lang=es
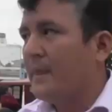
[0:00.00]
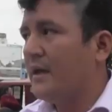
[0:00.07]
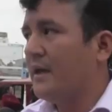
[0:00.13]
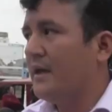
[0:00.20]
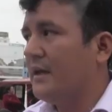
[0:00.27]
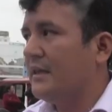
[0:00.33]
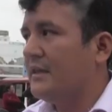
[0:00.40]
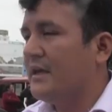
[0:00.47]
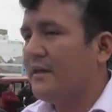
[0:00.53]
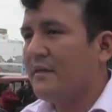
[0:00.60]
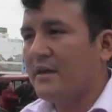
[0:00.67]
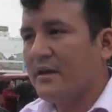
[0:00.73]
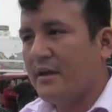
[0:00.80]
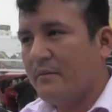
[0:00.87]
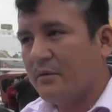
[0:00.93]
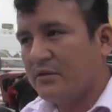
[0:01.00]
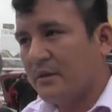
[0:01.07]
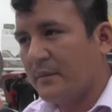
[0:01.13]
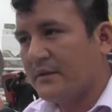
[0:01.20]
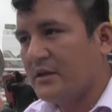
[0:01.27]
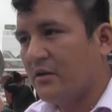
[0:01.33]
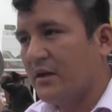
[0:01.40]
El día de ayer hemos
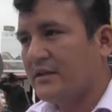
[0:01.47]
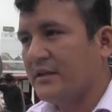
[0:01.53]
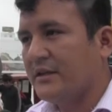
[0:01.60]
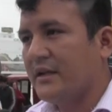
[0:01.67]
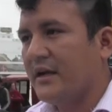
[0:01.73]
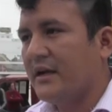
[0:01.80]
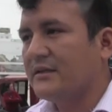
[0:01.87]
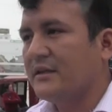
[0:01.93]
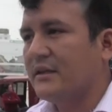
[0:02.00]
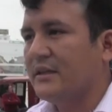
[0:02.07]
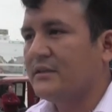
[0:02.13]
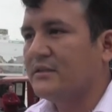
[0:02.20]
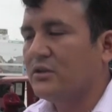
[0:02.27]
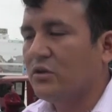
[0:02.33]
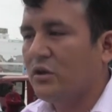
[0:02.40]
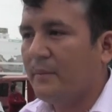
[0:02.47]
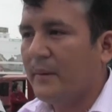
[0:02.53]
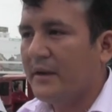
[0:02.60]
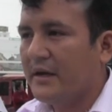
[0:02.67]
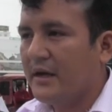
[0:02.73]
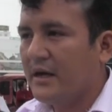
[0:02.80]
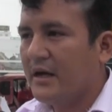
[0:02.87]
empezado las entregas en el distrito de
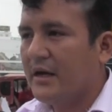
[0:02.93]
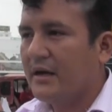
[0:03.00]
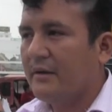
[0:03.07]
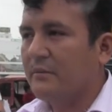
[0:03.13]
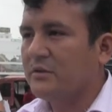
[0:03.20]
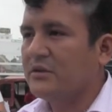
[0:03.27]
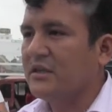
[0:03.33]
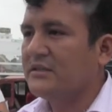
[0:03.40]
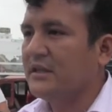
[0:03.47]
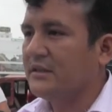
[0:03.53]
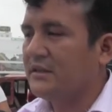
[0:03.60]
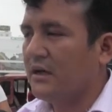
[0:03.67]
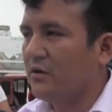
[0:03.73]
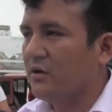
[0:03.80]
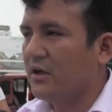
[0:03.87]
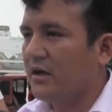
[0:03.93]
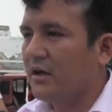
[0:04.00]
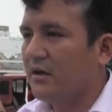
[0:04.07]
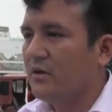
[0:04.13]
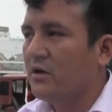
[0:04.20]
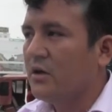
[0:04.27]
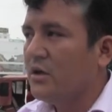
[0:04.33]
Paiján, hemos estado en Santiago de
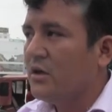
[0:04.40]
Cao